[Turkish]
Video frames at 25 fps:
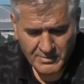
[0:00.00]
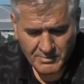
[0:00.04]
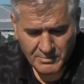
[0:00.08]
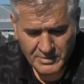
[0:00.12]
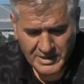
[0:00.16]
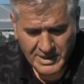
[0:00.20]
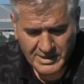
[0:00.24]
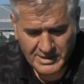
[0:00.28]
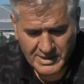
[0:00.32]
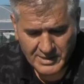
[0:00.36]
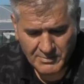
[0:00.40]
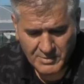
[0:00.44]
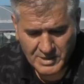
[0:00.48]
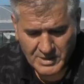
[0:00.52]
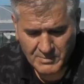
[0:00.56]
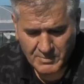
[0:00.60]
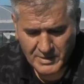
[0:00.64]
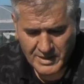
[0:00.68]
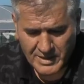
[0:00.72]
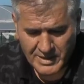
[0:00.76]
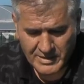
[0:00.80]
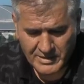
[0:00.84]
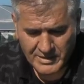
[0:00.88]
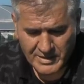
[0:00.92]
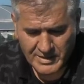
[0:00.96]
Biraz da biz
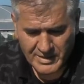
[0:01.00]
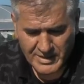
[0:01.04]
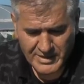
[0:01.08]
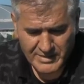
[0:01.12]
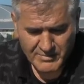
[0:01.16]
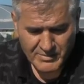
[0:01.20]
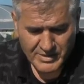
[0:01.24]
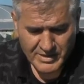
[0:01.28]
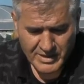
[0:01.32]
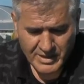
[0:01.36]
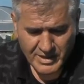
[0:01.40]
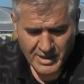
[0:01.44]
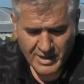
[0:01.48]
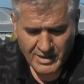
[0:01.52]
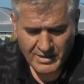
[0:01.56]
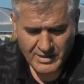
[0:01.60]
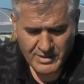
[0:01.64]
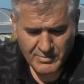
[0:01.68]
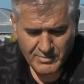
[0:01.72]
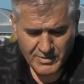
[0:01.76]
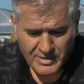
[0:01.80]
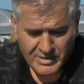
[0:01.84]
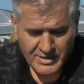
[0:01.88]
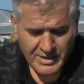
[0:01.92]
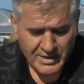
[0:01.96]
belediyelerimizden,
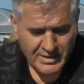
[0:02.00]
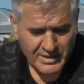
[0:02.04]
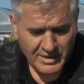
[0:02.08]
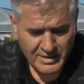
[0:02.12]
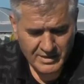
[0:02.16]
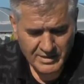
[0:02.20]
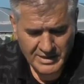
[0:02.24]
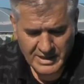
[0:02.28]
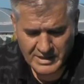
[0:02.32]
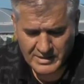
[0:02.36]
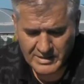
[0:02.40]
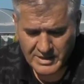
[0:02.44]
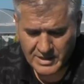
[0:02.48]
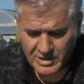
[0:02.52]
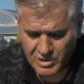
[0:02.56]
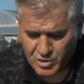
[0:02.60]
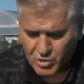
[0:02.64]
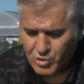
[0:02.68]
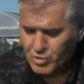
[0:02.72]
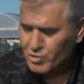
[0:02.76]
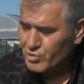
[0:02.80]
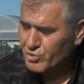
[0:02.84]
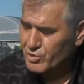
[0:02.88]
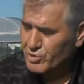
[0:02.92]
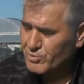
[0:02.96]
halkımızdan yani destek
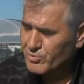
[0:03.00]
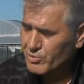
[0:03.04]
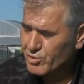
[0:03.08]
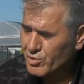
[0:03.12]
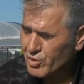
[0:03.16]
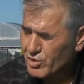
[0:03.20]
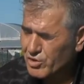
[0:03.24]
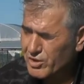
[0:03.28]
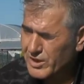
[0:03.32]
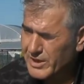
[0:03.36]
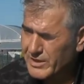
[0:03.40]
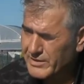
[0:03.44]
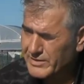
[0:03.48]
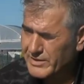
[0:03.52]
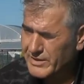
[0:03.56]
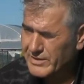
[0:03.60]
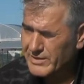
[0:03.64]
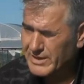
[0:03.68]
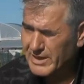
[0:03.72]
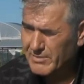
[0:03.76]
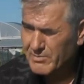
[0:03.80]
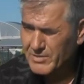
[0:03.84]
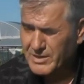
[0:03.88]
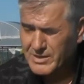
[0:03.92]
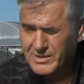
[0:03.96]
istiyoruz bu konularda.
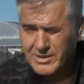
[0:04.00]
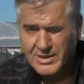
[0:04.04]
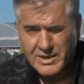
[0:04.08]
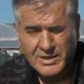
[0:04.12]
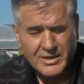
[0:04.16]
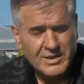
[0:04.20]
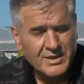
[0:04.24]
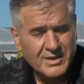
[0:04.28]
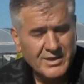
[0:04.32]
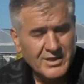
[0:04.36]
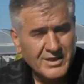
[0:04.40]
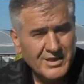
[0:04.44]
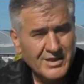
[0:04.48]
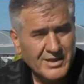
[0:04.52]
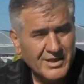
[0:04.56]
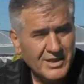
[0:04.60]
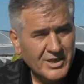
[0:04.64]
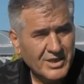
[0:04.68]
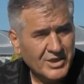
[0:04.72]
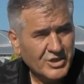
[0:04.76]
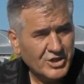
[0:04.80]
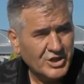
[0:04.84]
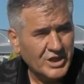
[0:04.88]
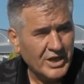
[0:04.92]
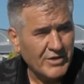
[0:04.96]
Temizlik,
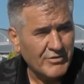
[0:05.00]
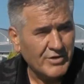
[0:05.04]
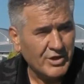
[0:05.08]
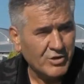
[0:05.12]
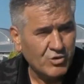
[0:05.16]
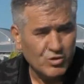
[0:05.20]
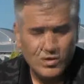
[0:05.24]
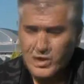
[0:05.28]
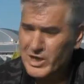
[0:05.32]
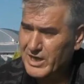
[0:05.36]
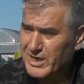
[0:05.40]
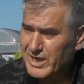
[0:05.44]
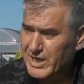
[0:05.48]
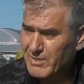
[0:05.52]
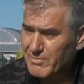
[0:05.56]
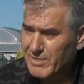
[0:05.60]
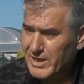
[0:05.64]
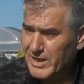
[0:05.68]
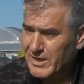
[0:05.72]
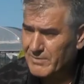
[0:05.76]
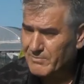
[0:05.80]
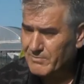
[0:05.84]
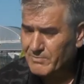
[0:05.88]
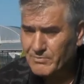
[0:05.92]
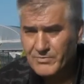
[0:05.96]
çevre
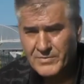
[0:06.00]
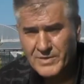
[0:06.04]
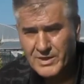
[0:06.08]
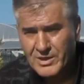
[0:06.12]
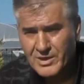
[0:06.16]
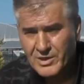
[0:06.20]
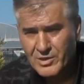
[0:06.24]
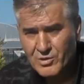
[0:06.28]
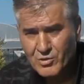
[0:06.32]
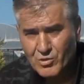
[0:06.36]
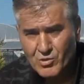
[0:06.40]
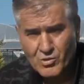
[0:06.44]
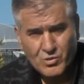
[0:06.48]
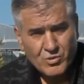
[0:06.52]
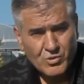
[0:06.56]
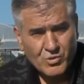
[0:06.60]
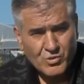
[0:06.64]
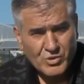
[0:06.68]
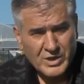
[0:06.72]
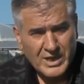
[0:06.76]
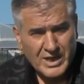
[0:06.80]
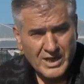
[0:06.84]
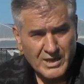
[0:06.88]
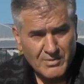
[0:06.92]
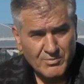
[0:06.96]
düzenleme, evet.
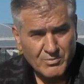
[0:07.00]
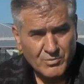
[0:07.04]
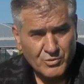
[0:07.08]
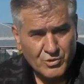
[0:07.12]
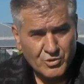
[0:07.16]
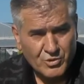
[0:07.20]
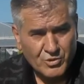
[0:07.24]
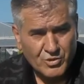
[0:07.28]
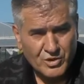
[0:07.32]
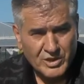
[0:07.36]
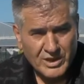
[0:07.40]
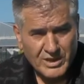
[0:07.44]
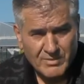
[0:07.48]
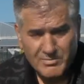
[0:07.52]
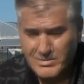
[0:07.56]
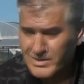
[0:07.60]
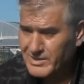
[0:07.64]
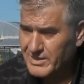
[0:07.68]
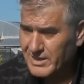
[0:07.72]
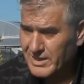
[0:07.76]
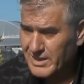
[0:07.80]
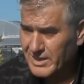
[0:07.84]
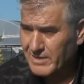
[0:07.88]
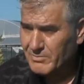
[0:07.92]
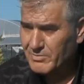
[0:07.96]
güzelim
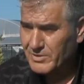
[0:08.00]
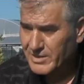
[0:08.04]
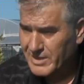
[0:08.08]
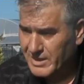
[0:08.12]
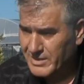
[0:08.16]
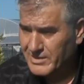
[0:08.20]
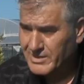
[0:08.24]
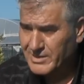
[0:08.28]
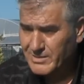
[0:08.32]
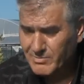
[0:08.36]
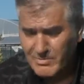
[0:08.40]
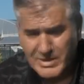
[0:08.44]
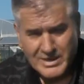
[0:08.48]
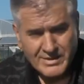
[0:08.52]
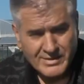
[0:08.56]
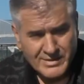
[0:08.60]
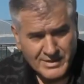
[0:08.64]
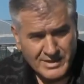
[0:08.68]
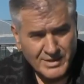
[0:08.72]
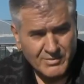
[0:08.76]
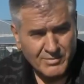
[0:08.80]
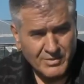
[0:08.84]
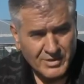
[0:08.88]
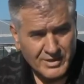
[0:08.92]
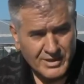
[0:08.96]
Türkiye'mize biraz
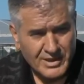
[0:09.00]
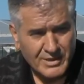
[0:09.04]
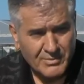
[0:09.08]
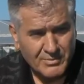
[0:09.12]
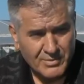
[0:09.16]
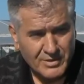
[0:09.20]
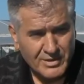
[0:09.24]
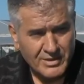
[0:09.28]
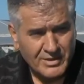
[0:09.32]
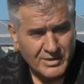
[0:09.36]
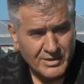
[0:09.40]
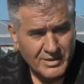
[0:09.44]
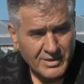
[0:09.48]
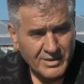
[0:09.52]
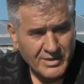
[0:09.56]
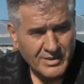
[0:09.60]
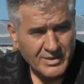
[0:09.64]
Mersin'imize bir